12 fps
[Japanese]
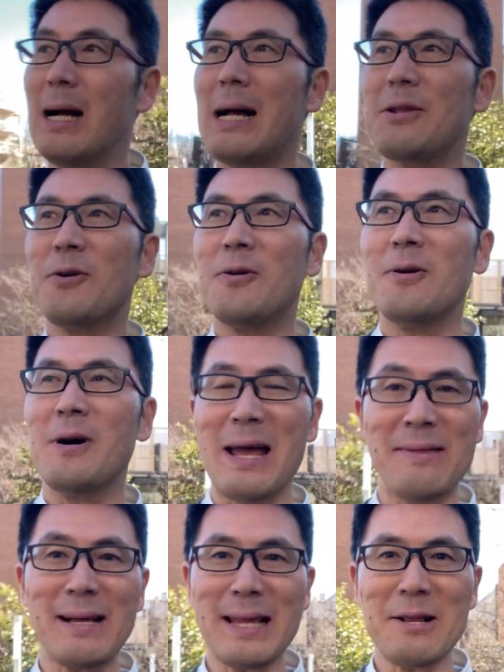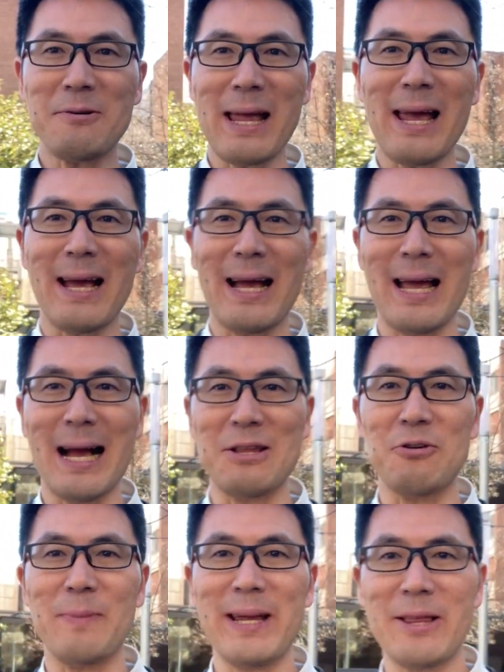あの、エサデのね、
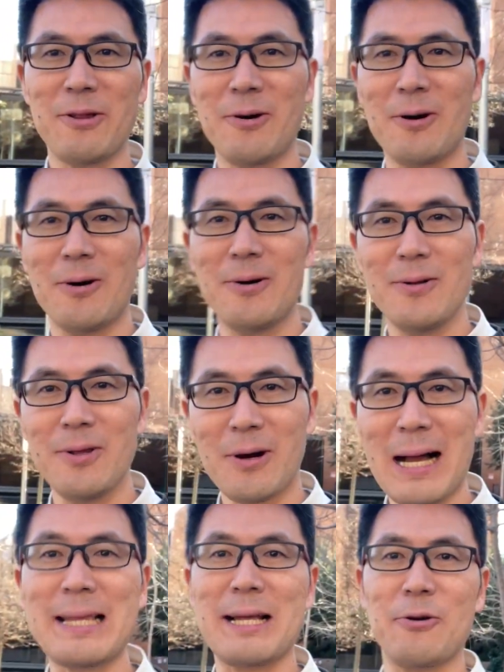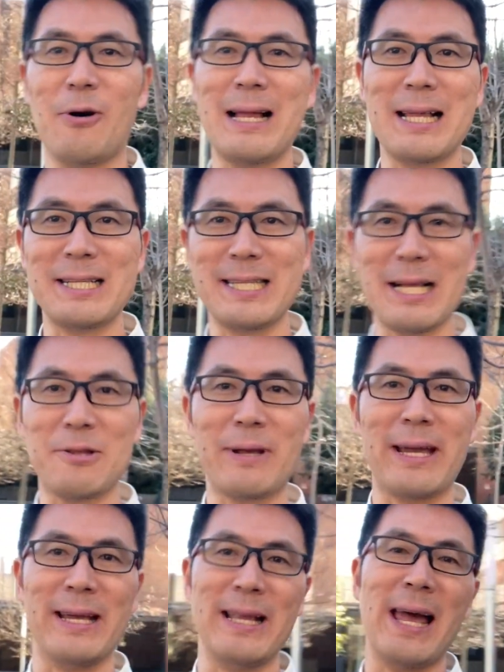アドミンと、の方とお話しした
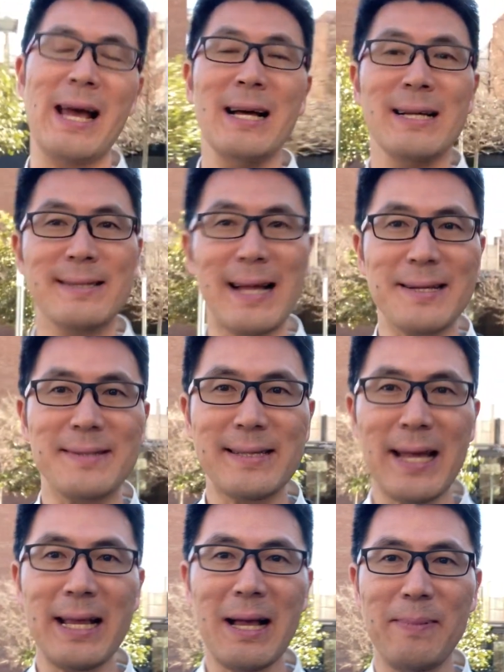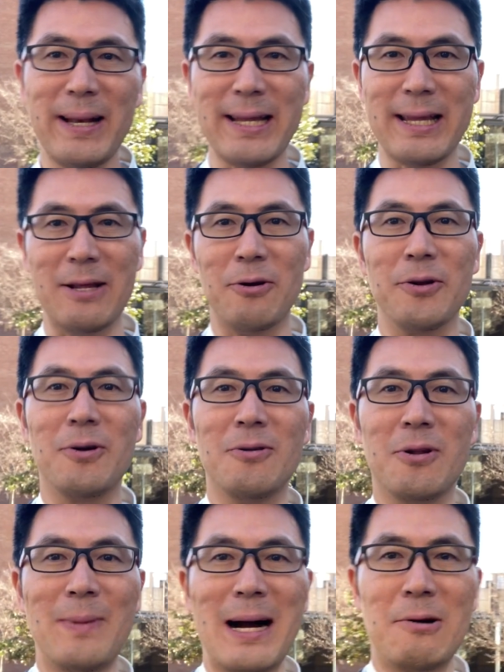時にね、サステイナビリティという
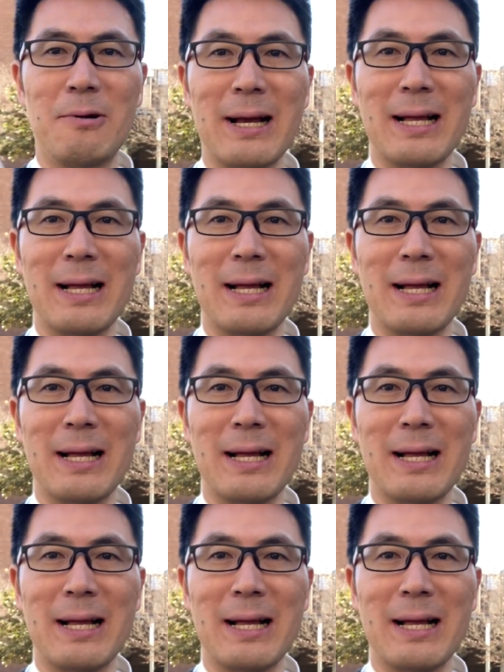言葉、こ